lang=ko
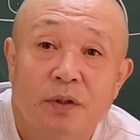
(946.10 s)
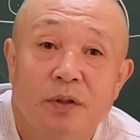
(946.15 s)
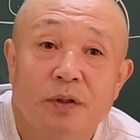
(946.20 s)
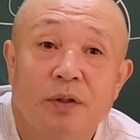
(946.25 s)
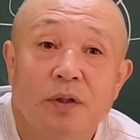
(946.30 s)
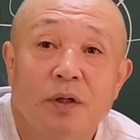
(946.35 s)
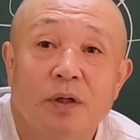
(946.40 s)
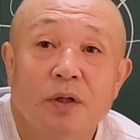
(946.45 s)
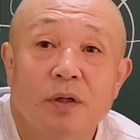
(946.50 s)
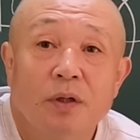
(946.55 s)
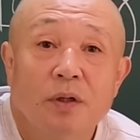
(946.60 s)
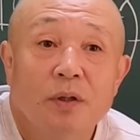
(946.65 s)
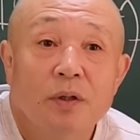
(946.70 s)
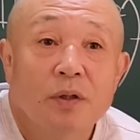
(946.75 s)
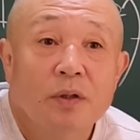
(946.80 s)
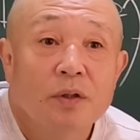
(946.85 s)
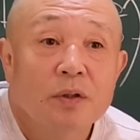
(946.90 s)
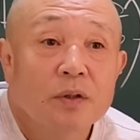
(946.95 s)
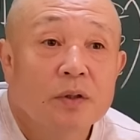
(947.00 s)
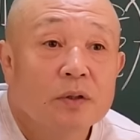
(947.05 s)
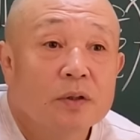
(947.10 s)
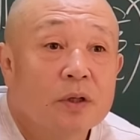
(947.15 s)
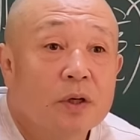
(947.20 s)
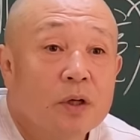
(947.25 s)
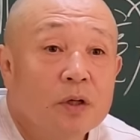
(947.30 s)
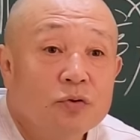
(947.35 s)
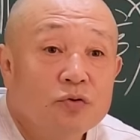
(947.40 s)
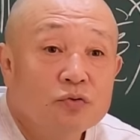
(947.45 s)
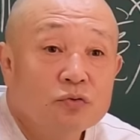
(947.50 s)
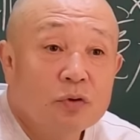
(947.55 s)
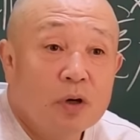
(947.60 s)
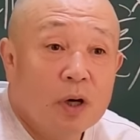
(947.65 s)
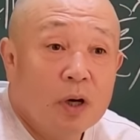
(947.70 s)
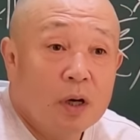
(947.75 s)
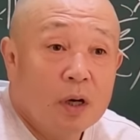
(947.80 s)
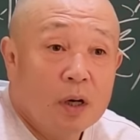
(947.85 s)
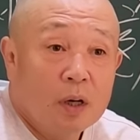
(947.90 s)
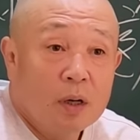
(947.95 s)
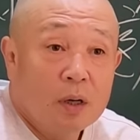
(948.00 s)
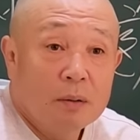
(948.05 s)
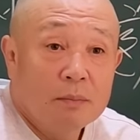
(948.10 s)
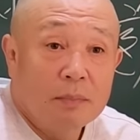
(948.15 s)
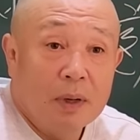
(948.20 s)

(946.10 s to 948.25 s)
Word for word: 그러니까, 개수가